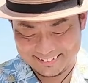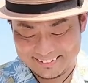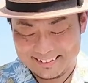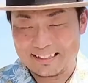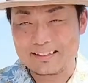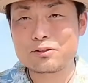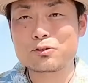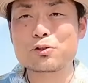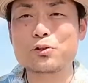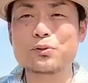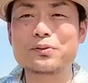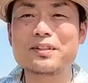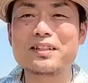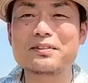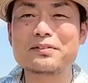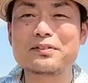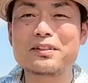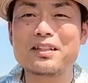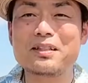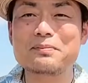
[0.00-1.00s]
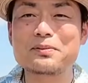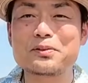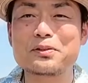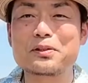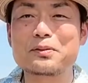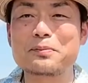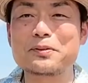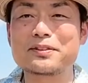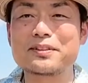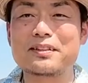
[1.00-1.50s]
あのちょうどあのデーブ大
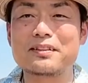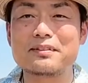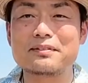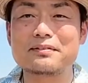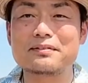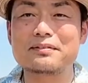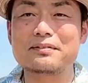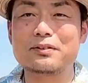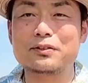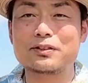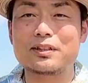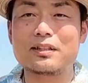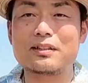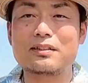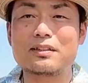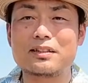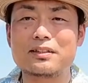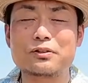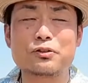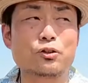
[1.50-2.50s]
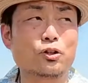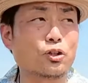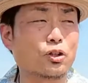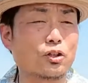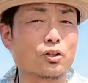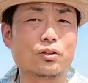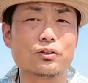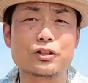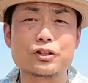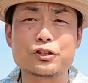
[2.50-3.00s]
久保さんの最近
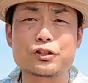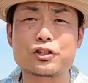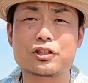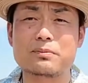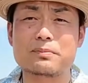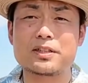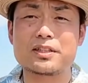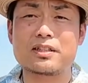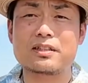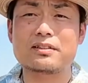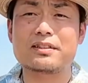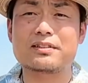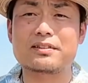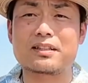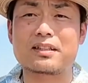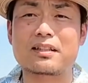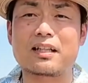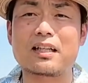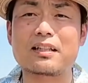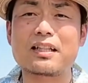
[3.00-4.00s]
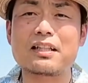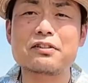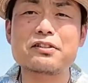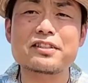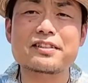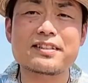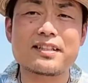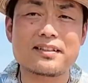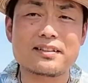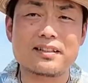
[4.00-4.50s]
の ユーチューブ チャンネルが掛
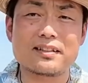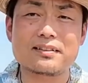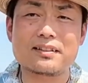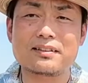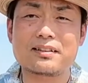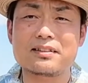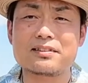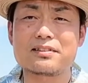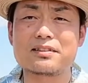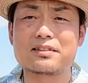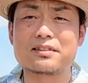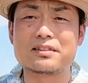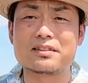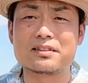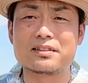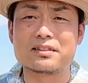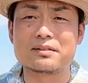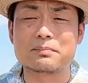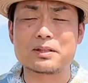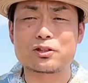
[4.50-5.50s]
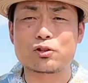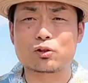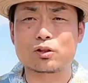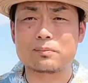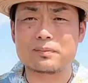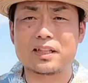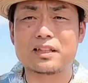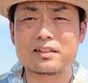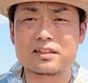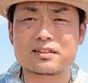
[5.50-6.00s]
布さんが出てる、まあ、ちょっと
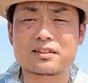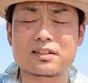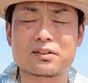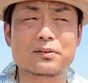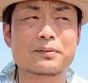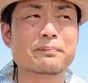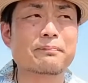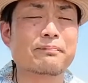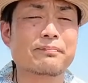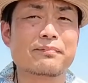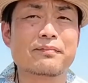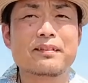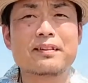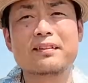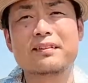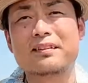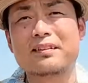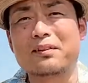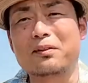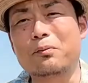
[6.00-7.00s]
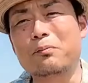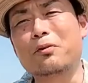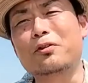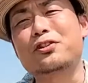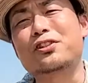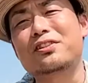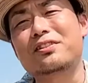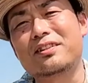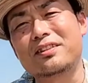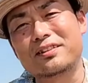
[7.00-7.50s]
前ですけど、面
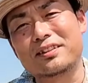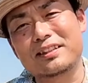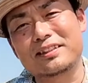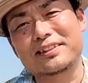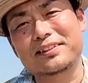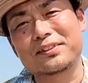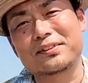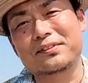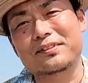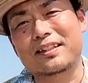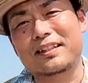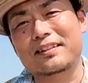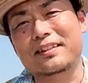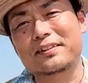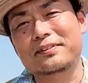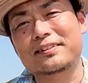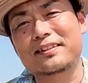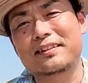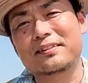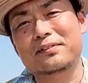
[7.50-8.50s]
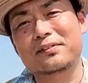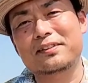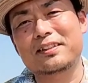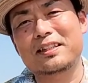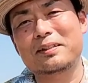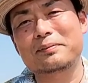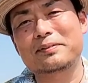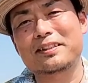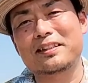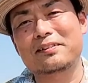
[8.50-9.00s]
白いですよ、掛布さんと
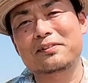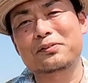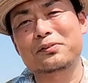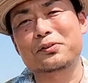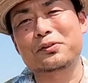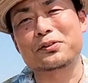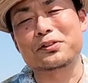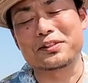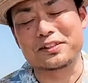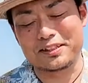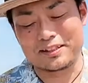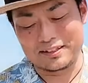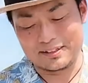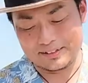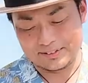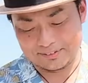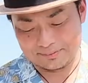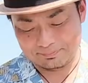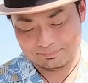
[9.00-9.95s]
デーブさんのトーク。